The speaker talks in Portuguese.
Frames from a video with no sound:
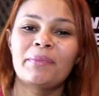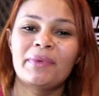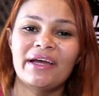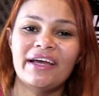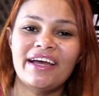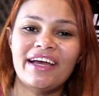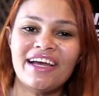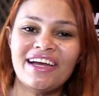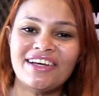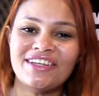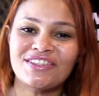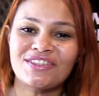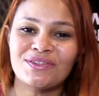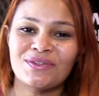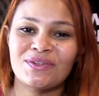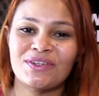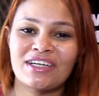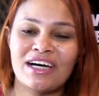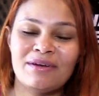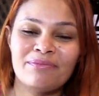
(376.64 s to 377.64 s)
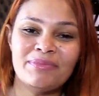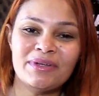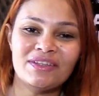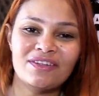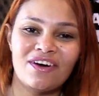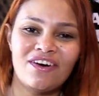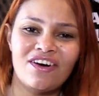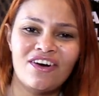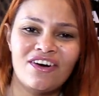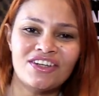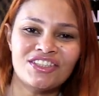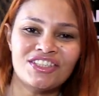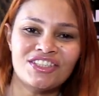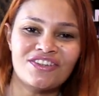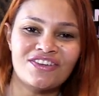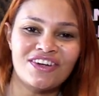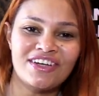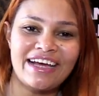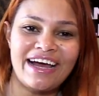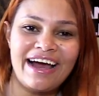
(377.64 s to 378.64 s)
beijo, Campinorte,
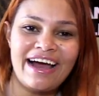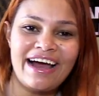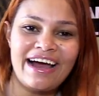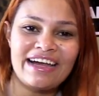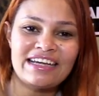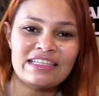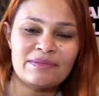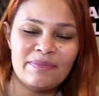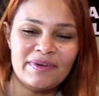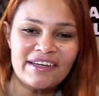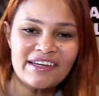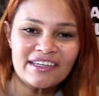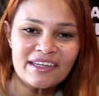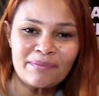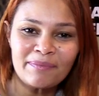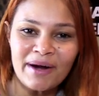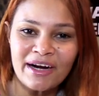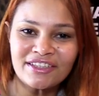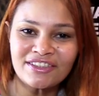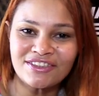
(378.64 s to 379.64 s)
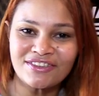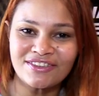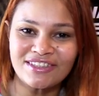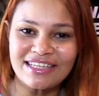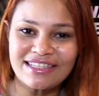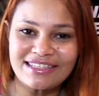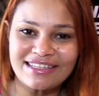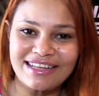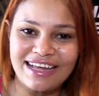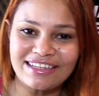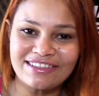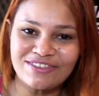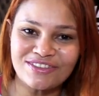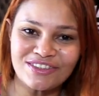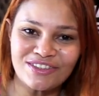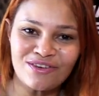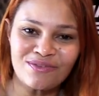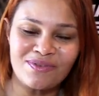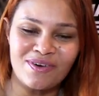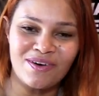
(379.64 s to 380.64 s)
Goiás, bem aqui pertinho da cidade
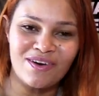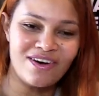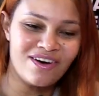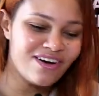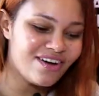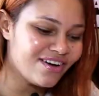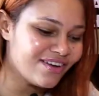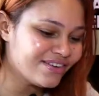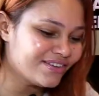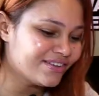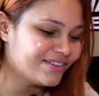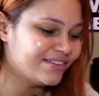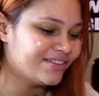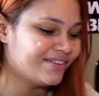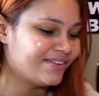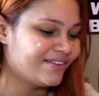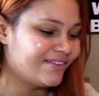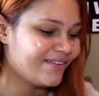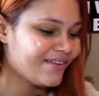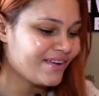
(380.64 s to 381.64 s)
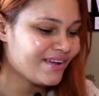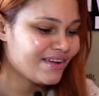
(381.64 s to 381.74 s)
onde eu moro